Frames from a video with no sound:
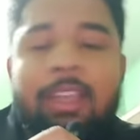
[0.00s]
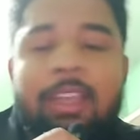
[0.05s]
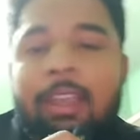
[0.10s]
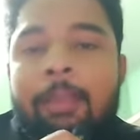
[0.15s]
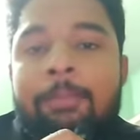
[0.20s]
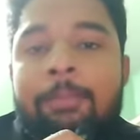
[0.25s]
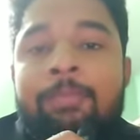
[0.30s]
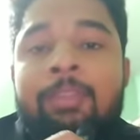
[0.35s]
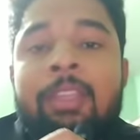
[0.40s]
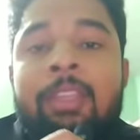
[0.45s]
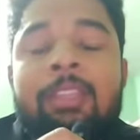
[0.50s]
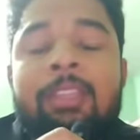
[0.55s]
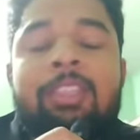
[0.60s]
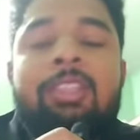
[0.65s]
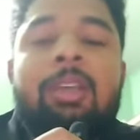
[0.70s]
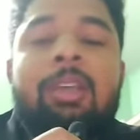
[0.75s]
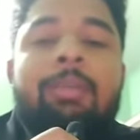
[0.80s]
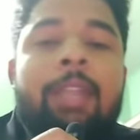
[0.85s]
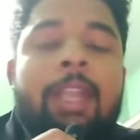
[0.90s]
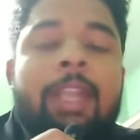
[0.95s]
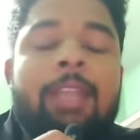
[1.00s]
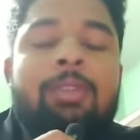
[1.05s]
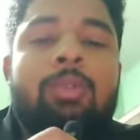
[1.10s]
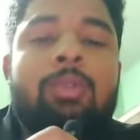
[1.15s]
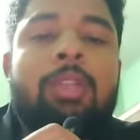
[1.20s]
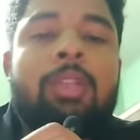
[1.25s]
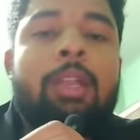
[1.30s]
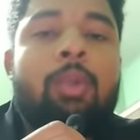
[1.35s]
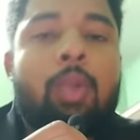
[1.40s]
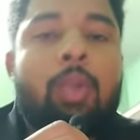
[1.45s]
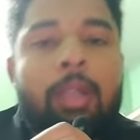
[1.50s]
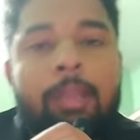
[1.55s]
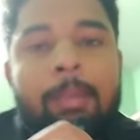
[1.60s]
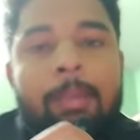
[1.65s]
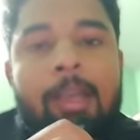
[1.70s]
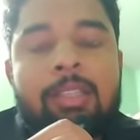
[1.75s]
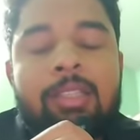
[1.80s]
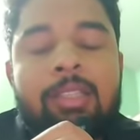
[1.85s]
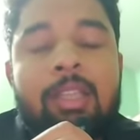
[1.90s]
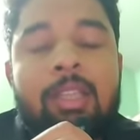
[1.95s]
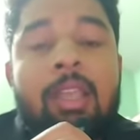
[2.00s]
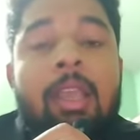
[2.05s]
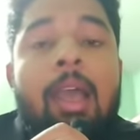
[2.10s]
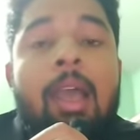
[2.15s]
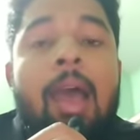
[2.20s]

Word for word: ठीक है जिसका वेटेज होता है ट्वेंटी मार्क्स